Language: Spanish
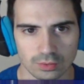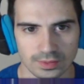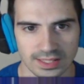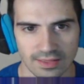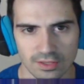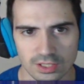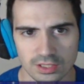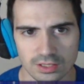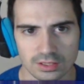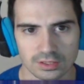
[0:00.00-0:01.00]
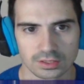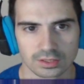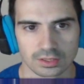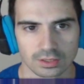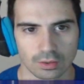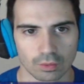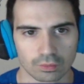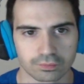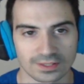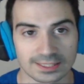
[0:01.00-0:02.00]
cuidado
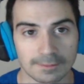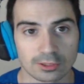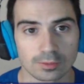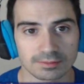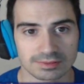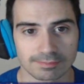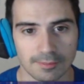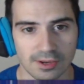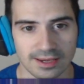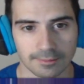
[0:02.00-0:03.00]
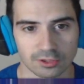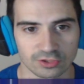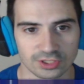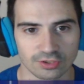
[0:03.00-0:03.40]
Uf, este parkour se me poner nervioso